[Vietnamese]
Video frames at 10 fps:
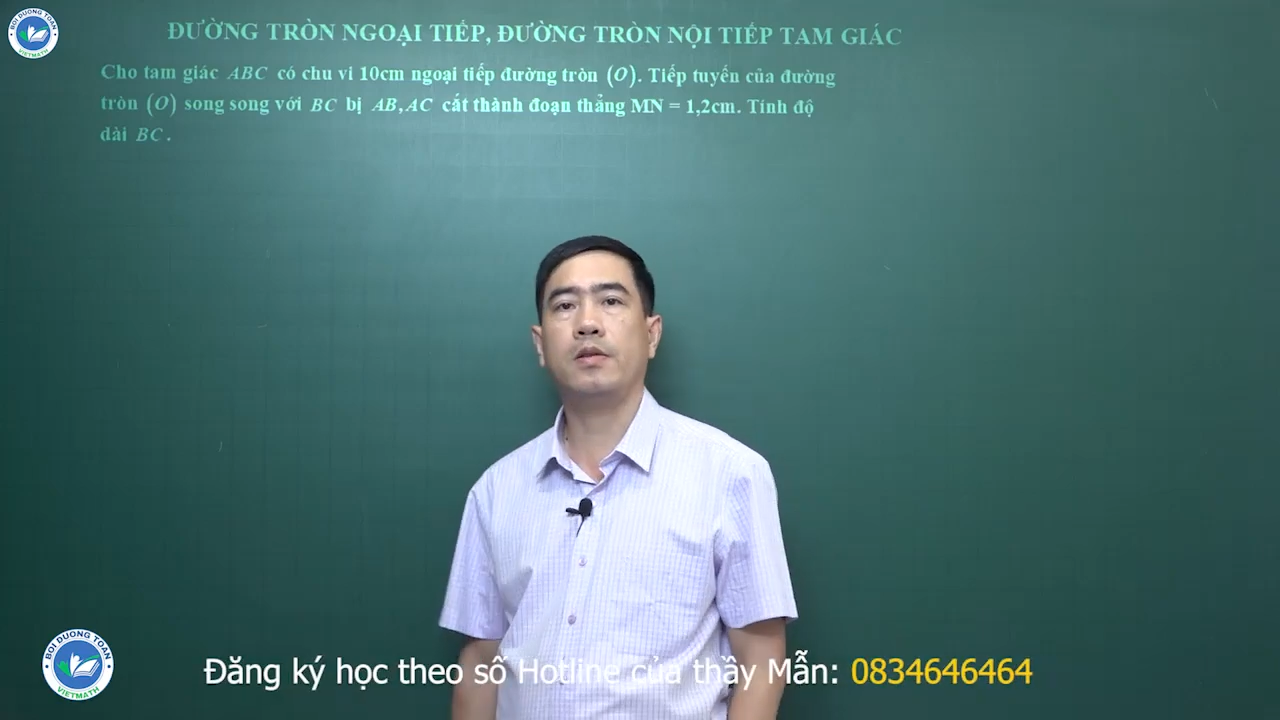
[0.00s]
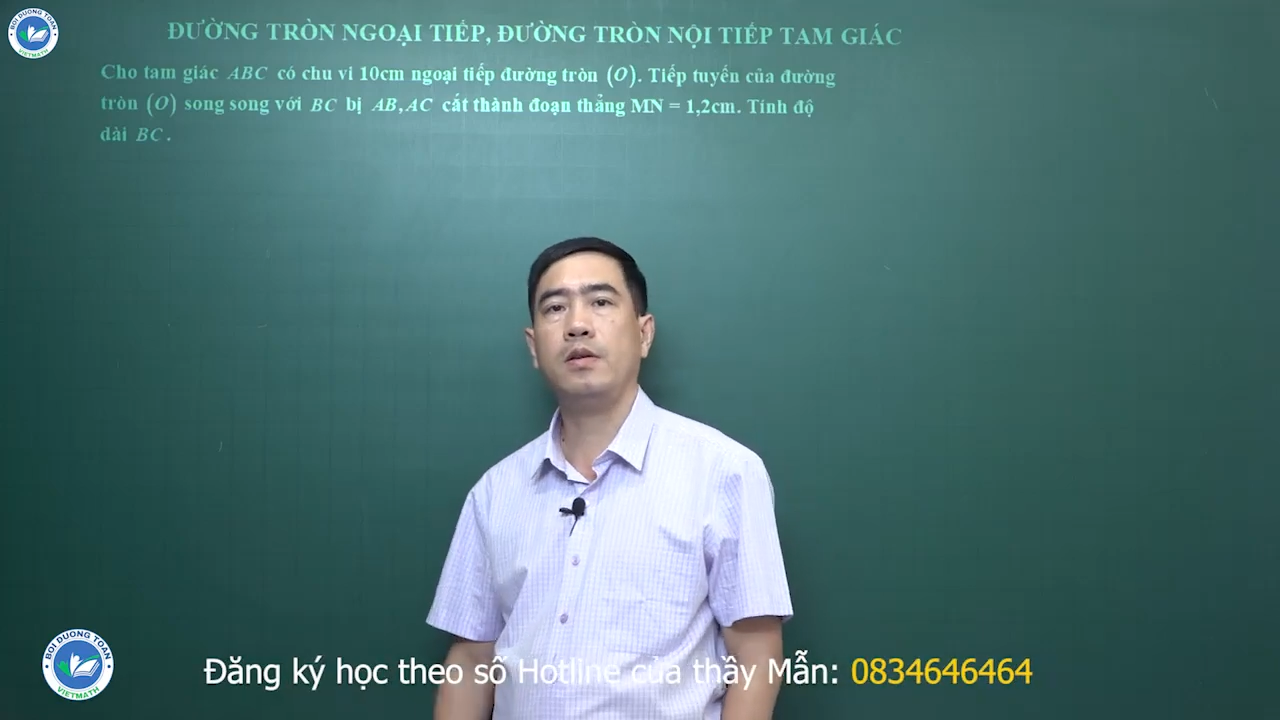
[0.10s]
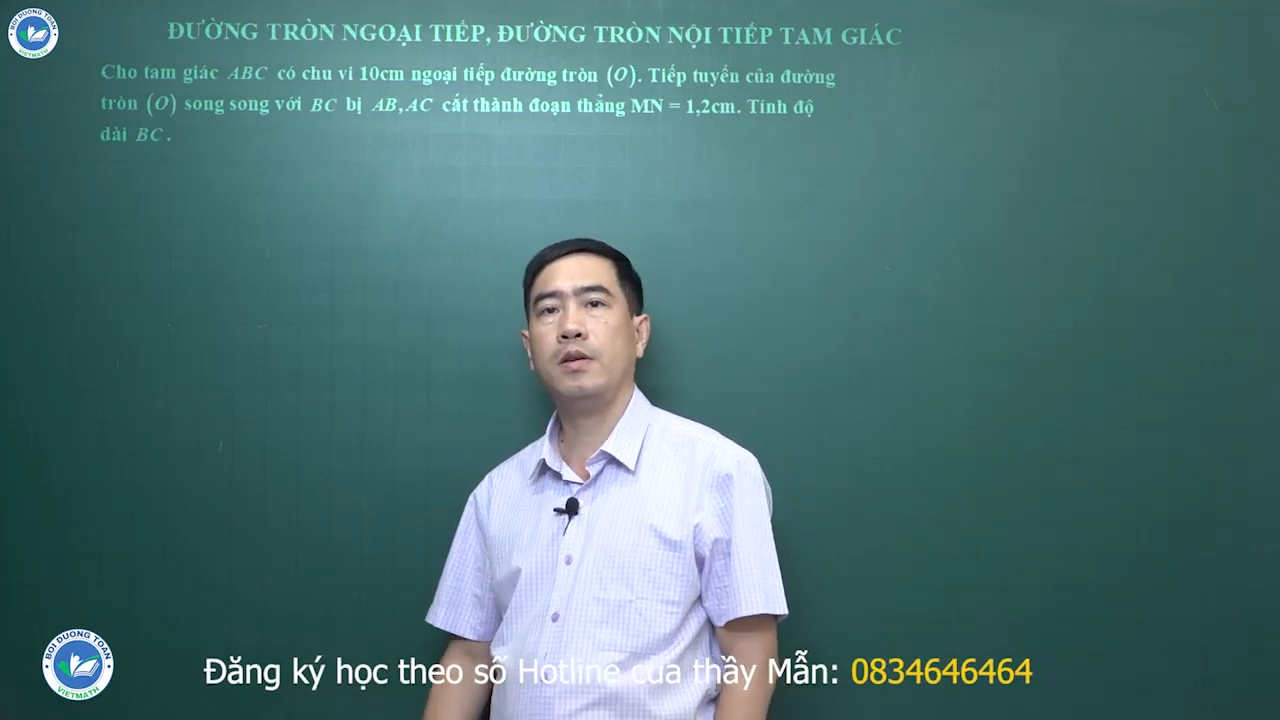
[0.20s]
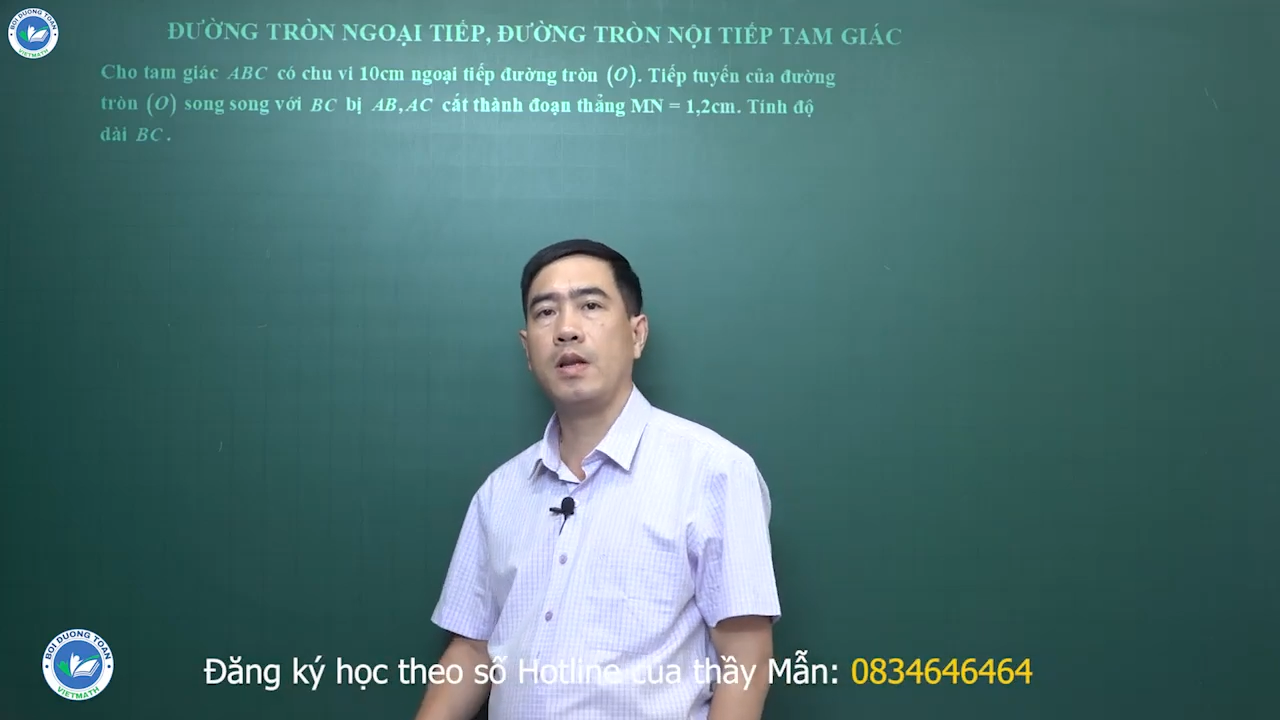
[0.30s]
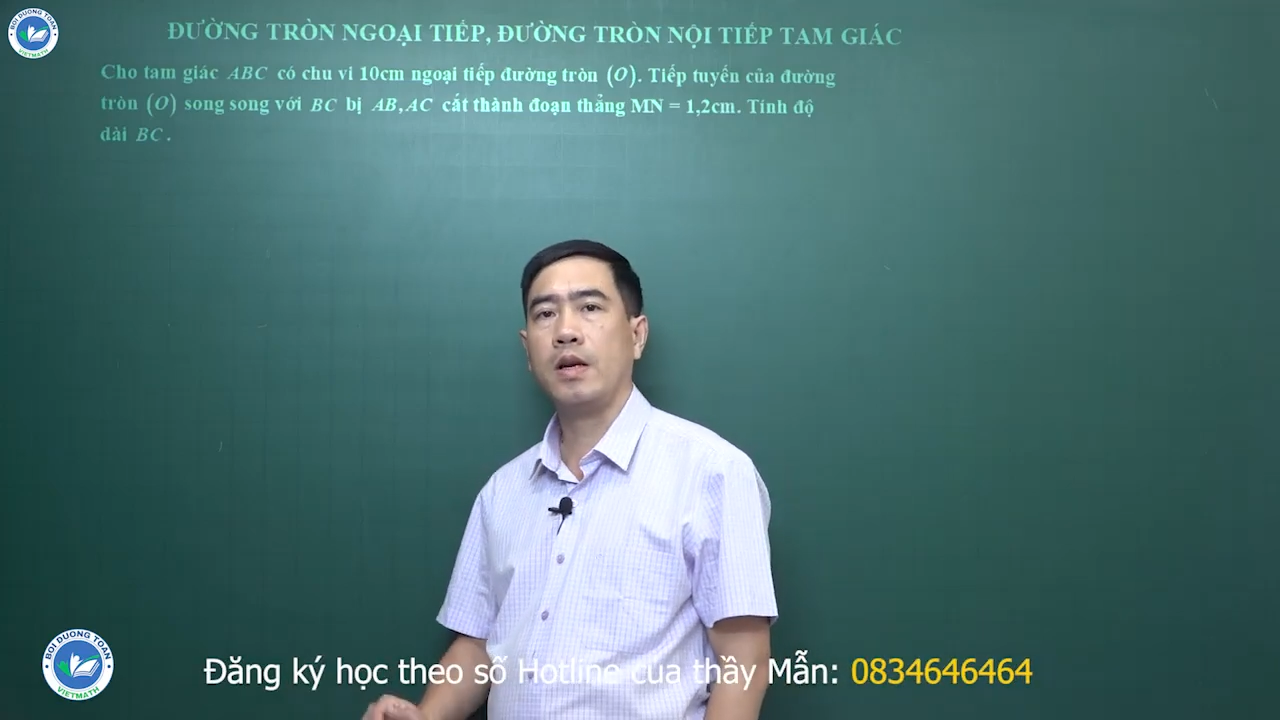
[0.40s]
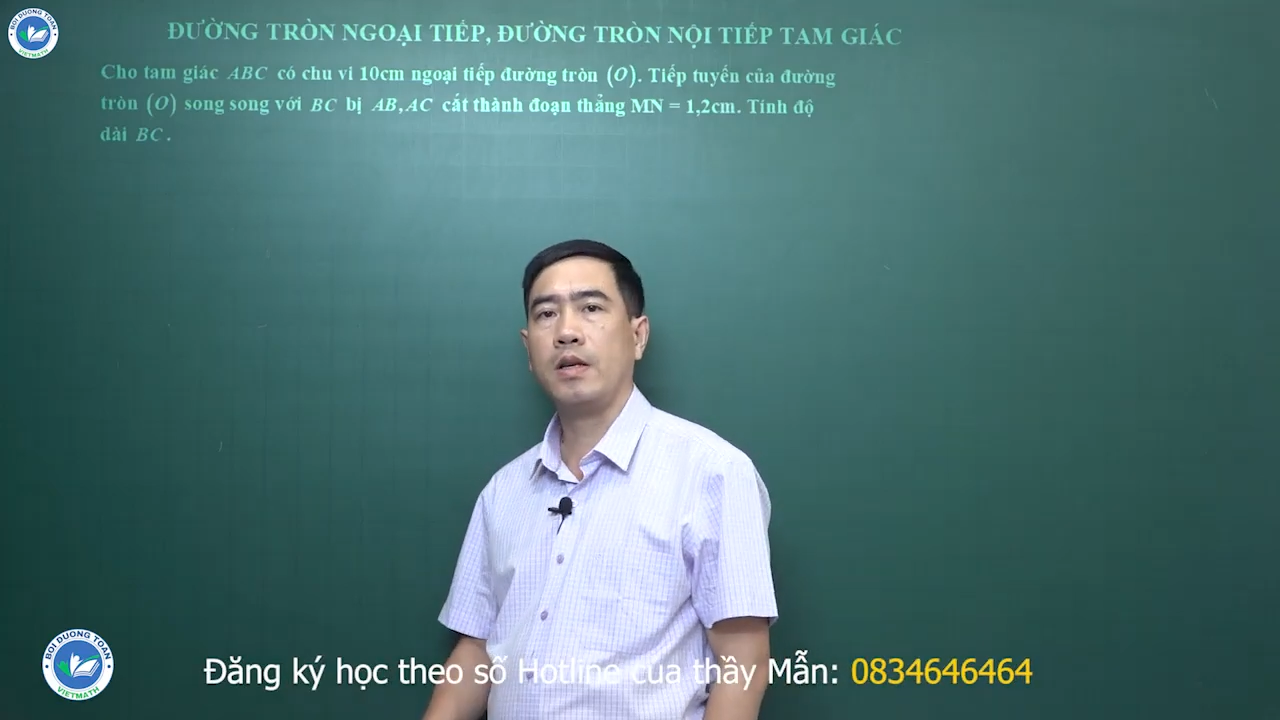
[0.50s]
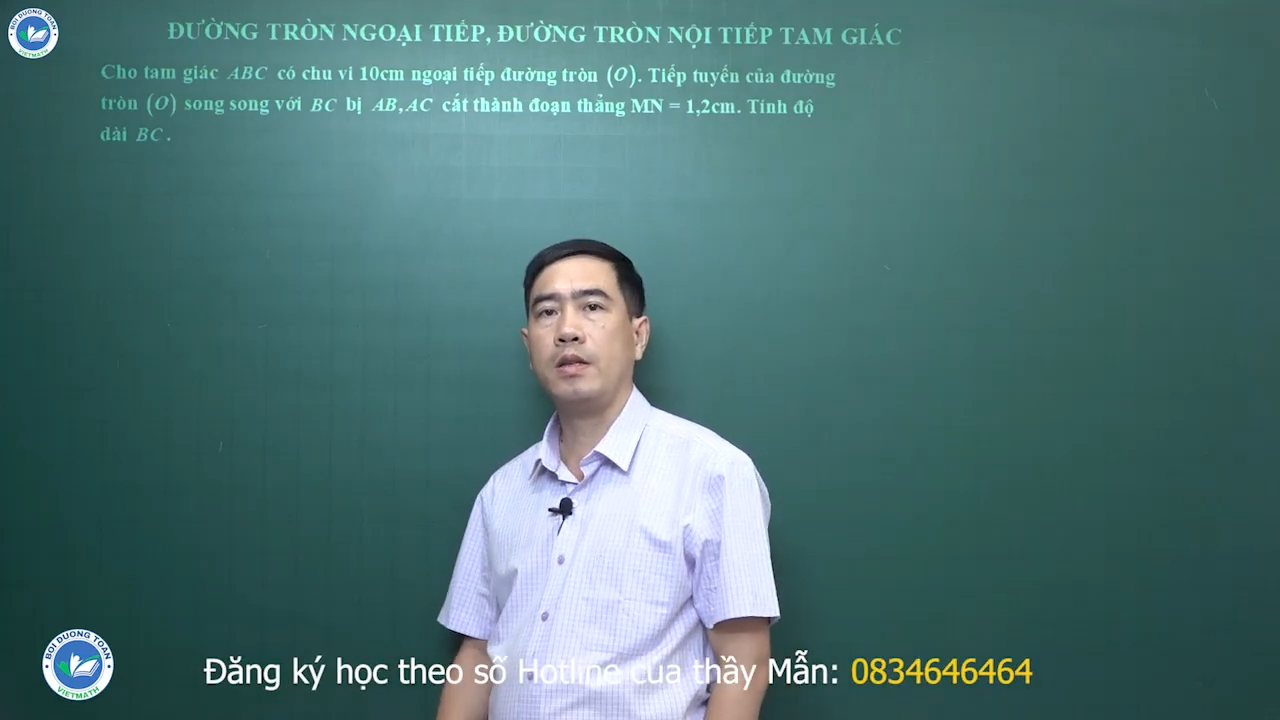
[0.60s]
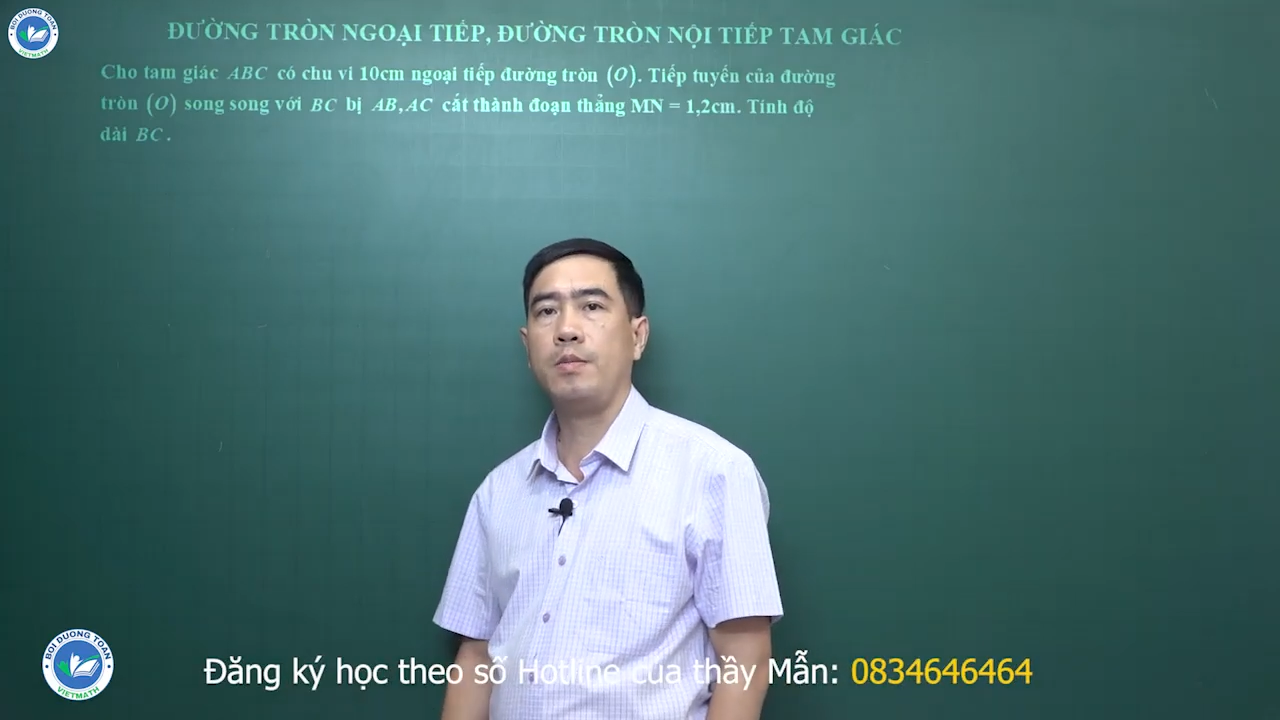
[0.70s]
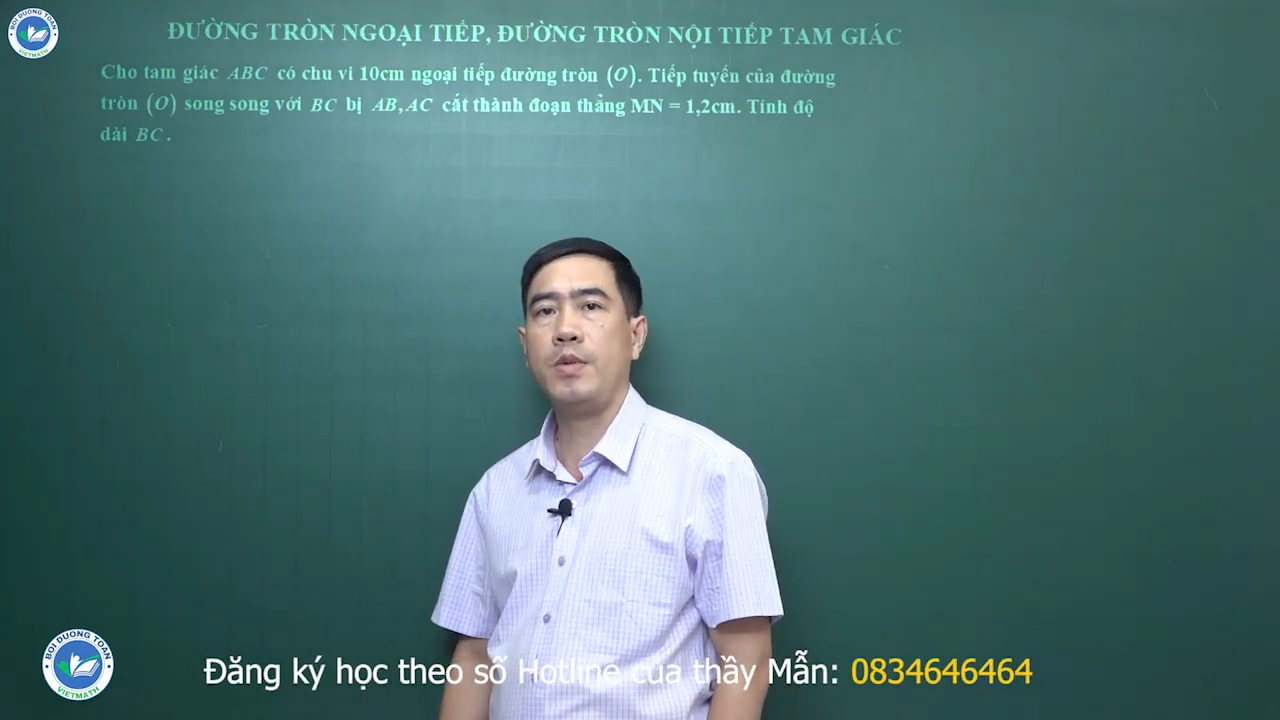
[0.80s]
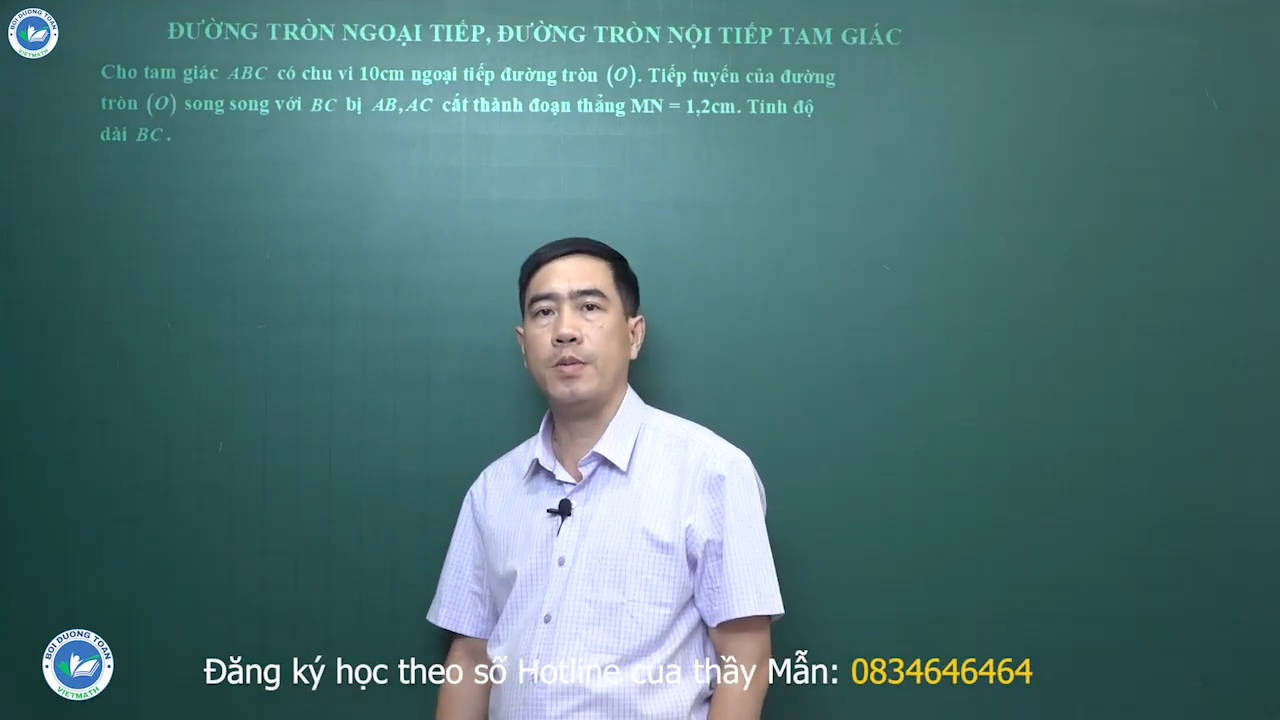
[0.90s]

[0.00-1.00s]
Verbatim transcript: tức là cái tiếp